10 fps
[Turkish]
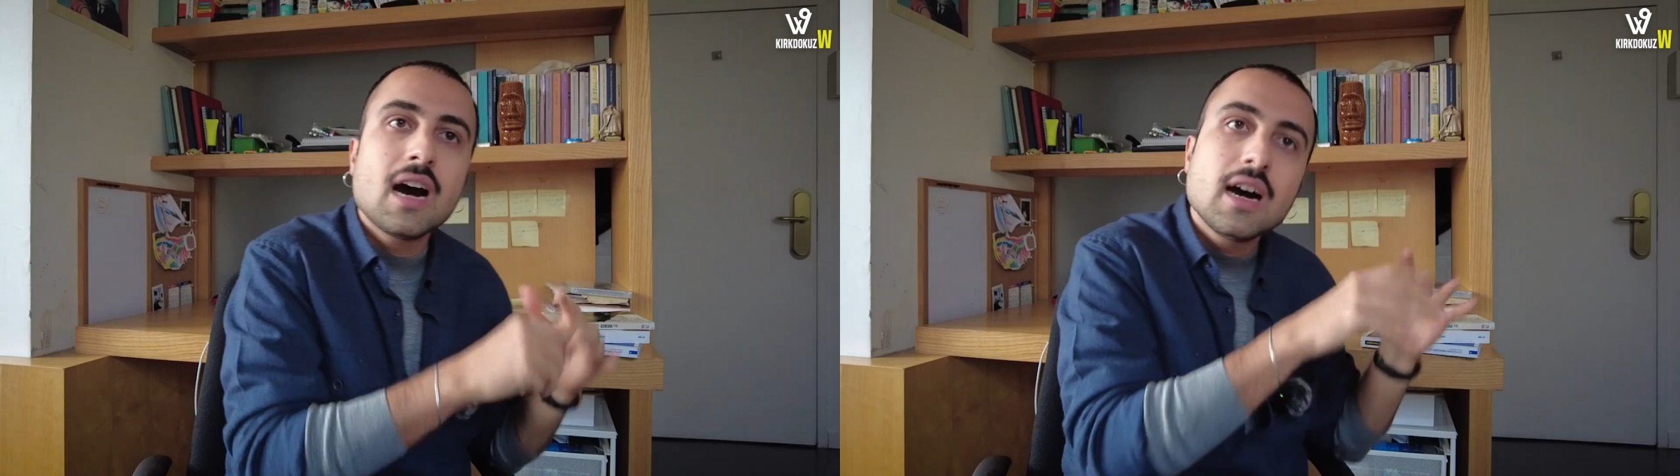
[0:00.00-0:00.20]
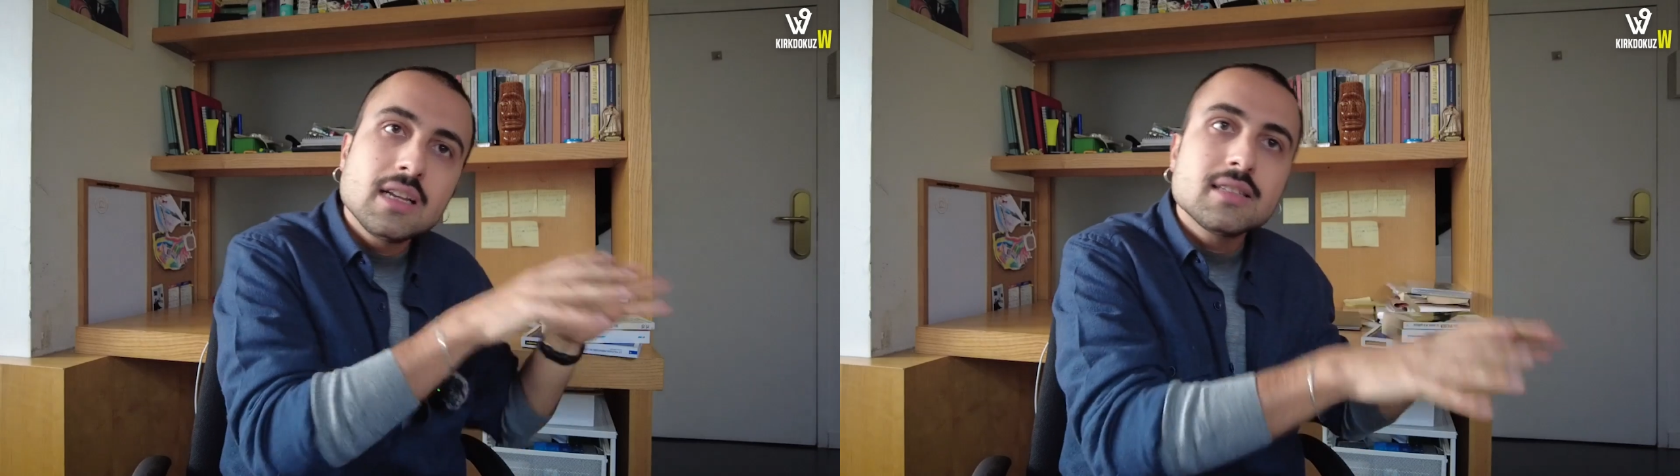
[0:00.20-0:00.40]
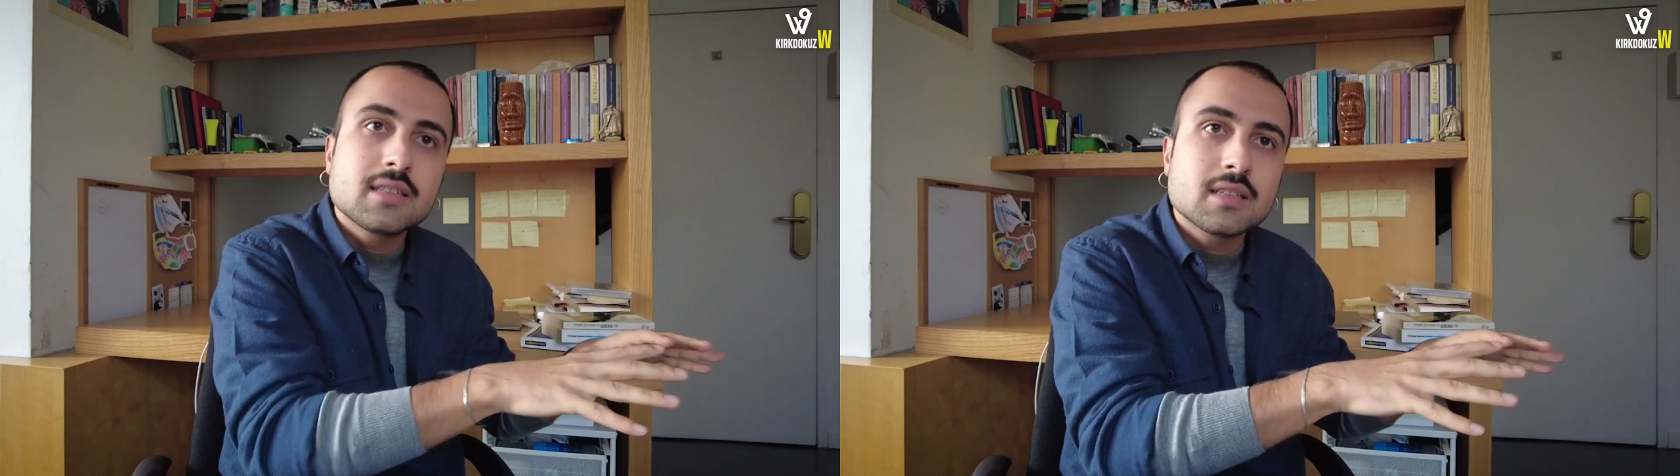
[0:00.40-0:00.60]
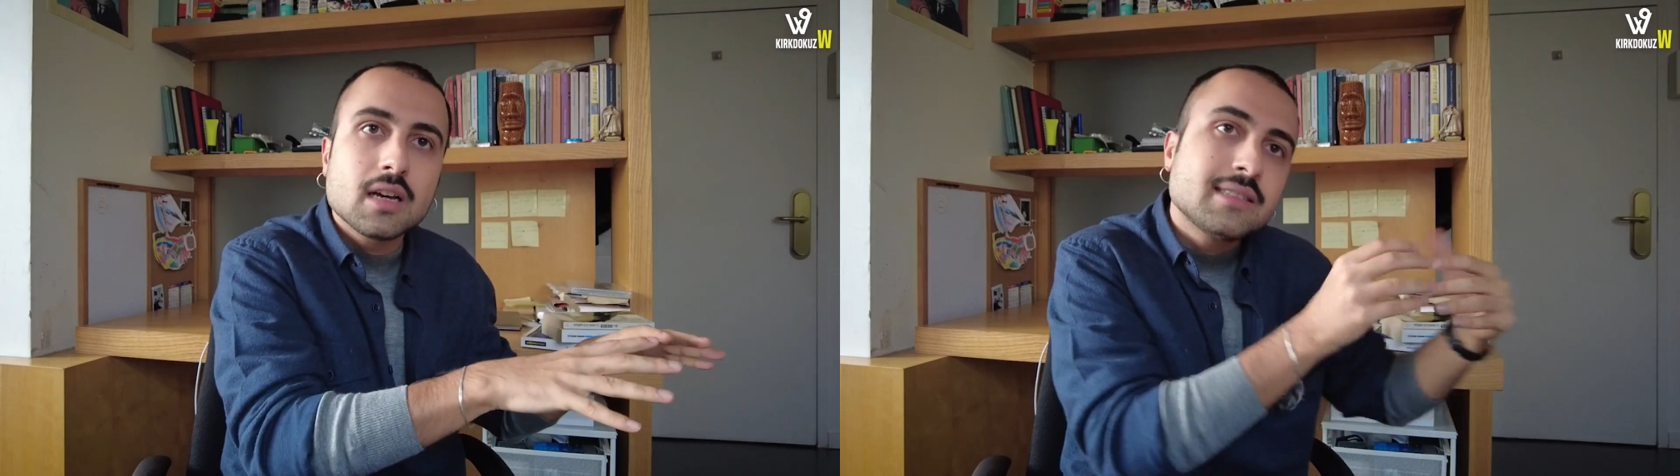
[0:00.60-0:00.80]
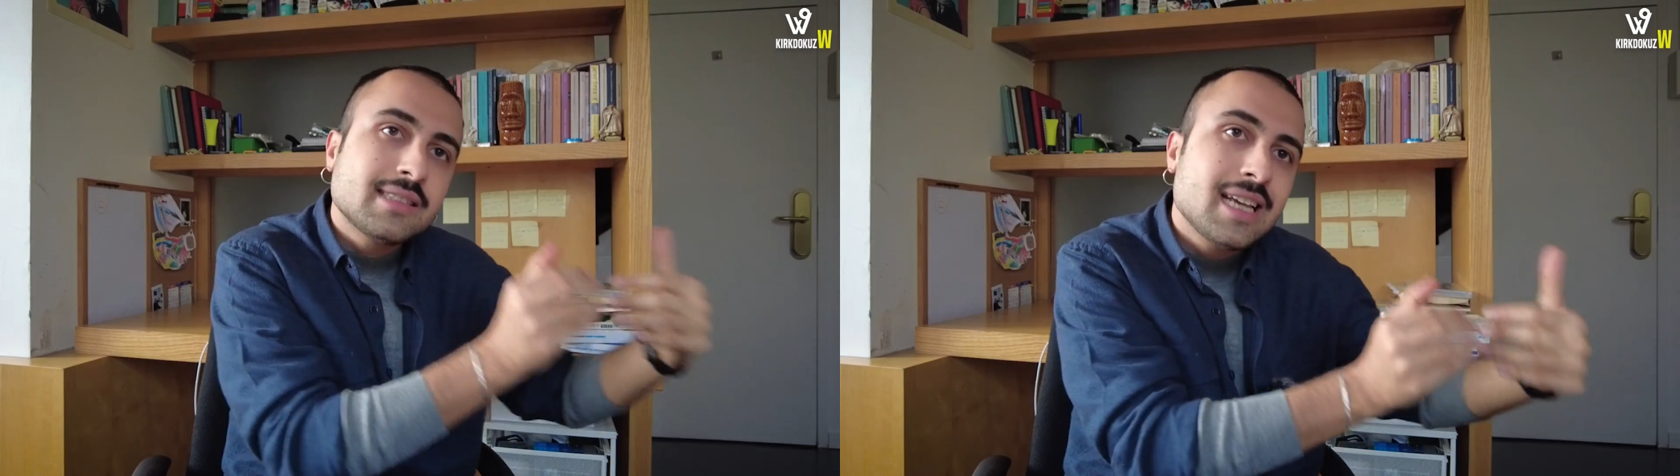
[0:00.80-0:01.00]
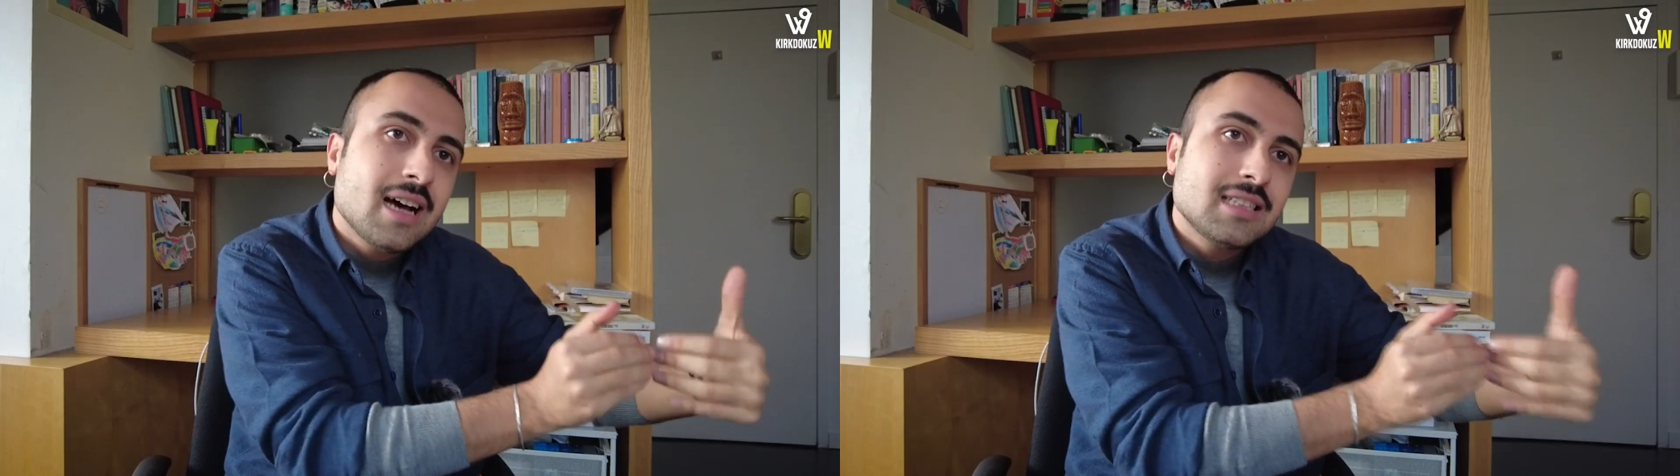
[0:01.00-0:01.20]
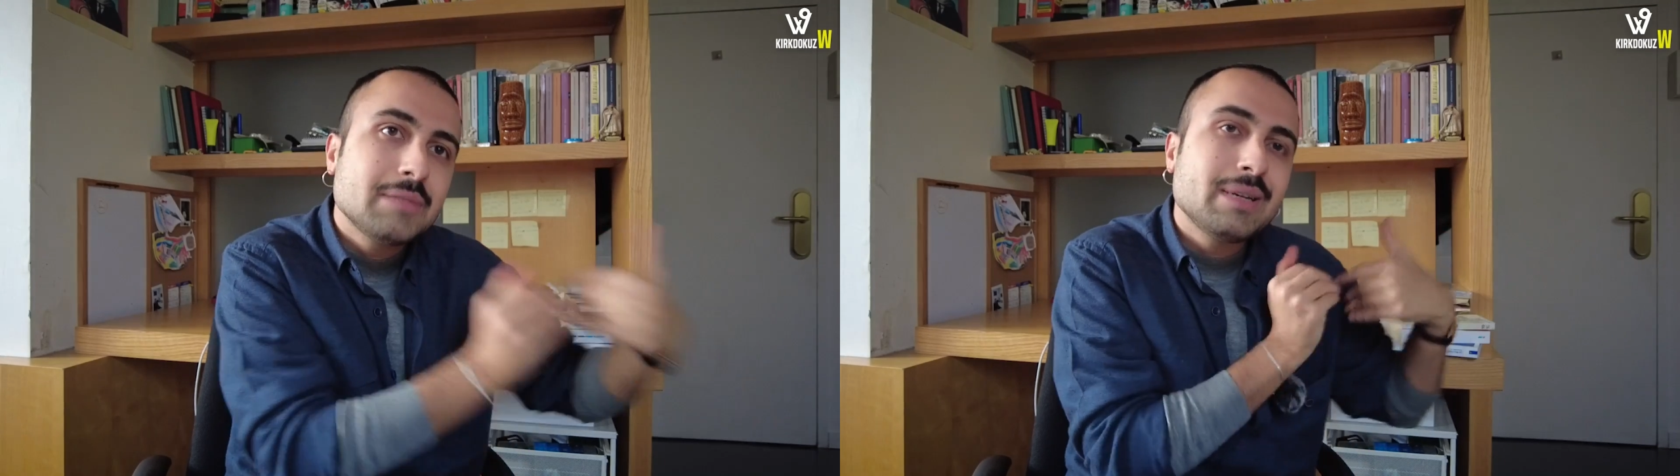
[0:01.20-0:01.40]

halihazırda siyasi